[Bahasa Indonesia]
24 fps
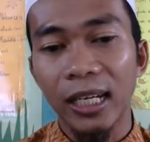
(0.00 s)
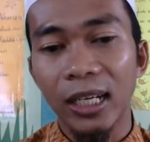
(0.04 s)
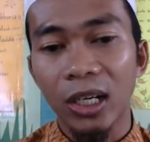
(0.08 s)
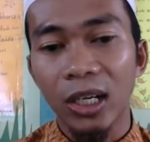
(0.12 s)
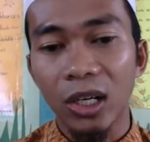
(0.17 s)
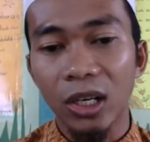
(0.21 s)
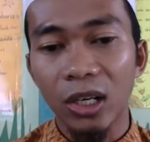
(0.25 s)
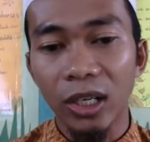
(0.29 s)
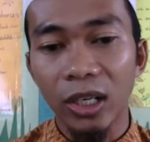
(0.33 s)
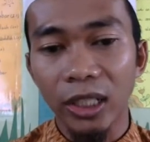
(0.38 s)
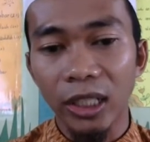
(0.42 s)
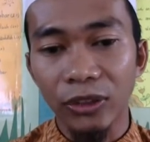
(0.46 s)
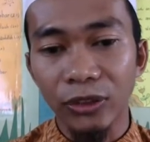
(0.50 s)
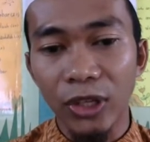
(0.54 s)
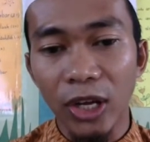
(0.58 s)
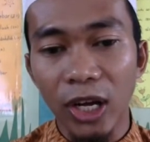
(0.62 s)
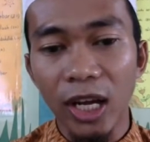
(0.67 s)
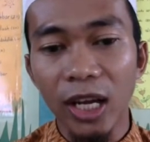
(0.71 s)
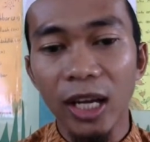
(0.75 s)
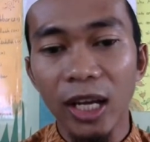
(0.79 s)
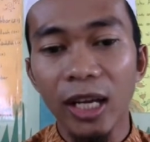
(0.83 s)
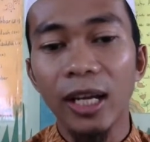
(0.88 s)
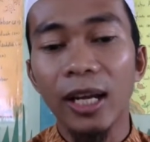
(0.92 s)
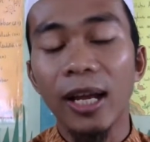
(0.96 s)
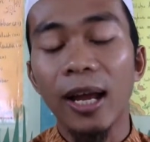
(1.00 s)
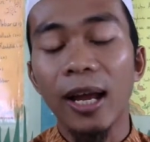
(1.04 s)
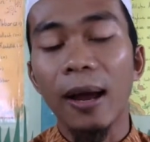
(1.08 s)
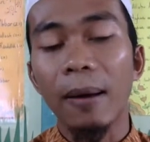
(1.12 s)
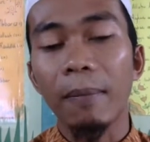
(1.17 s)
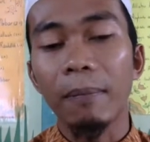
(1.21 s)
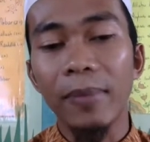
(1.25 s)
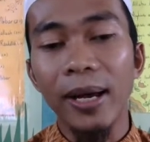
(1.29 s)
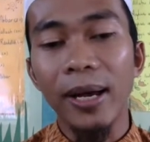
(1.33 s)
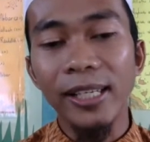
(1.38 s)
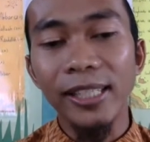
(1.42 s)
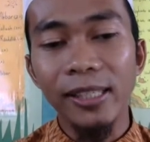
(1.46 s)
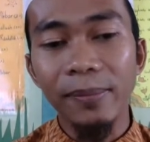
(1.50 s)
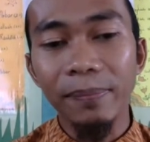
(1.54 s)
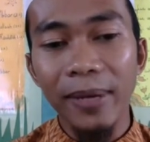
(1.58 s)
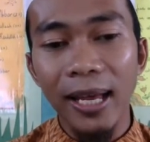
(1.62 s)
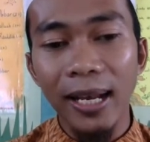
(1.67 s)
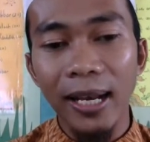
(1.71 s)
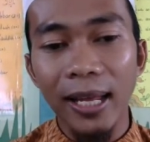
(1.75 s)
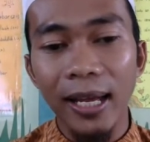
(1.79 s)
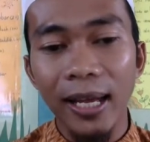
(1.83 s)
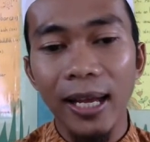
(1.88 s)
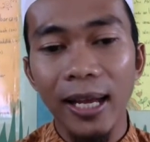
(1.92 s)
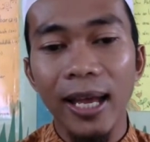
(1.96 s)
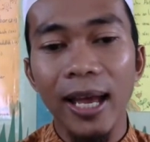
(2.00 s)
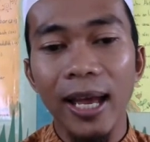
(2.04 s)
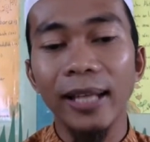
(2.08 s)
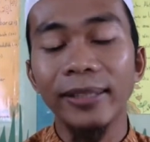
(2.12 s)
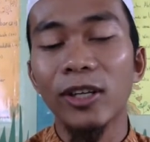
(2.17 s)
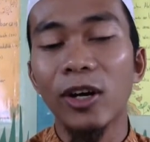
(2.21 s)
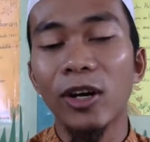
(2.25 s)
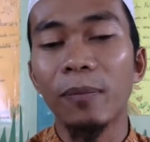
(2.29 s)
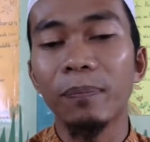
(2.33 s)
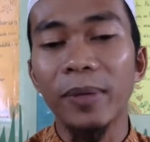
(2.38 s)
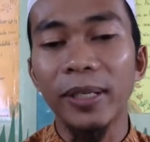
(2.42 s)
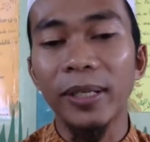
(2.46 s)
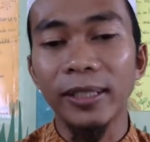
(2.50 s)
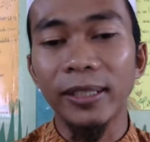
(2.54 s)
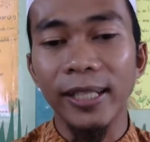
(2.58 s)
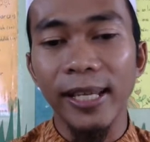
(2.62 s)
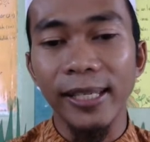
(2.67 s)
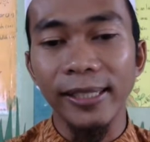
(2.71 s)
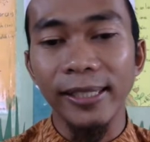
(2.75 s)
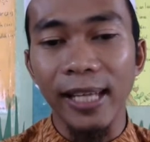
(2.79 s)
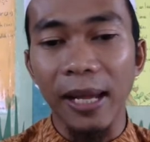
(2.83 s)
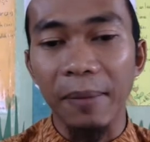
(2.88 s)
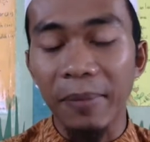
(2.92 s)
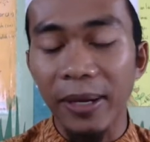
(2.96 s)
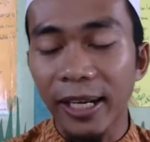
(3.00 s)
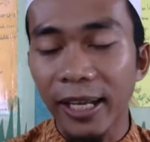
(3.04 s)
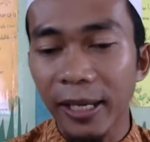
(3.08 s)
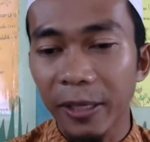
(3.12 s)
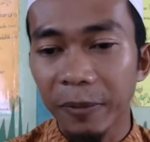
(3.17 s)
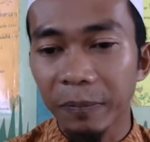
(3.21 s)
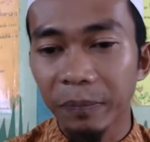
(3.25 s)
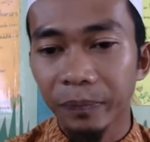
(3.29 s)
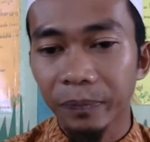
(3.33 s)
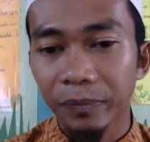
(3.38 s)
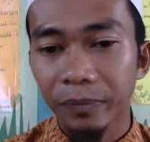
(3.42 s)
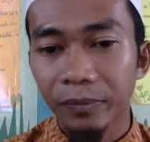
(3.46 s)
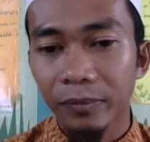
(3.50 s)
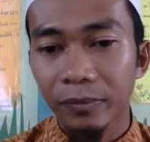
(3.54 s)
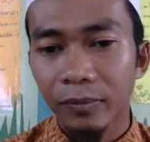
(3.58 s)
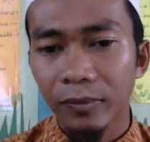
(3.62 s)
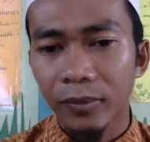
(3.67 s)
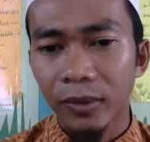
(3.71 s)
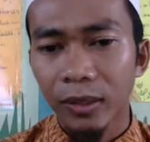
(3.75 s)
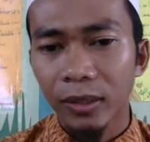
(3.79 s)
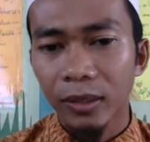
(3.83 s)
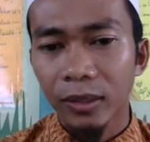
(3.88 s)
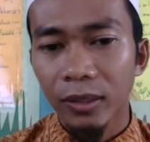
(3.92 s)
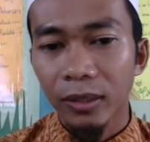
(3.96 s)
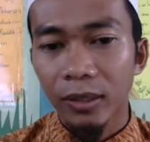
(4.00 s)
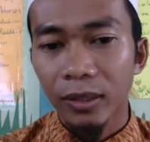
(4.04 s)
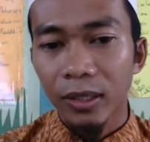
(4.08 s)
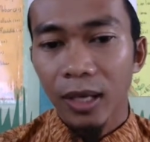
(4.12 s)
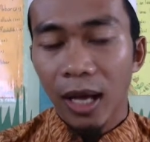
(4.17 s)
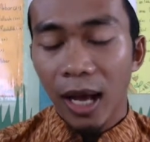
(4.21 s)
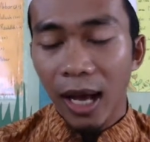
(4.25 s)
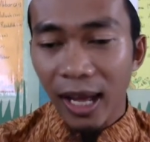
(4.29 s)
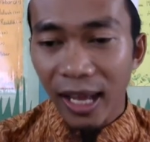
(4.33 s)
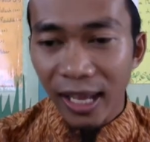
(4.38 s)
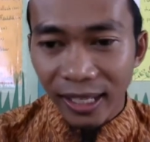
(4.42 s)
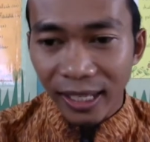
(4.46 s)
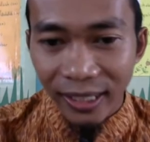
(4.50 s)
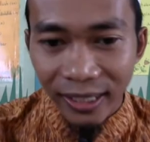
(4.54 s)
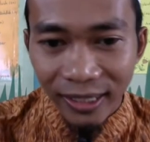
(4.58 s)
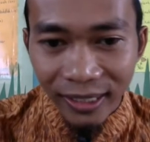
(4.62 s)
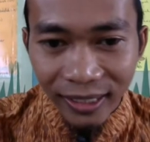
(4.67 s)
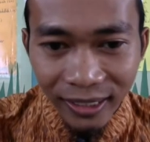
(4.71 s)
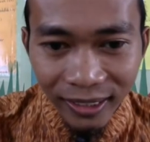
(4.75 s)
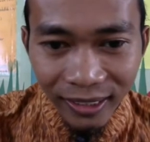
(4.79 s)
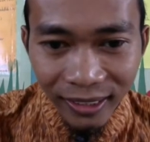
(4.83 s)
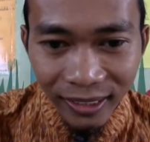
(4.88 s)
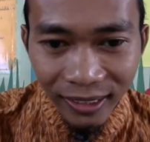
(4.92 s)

Khoritoh, mazbalah atau miknasa? Mana? Hah?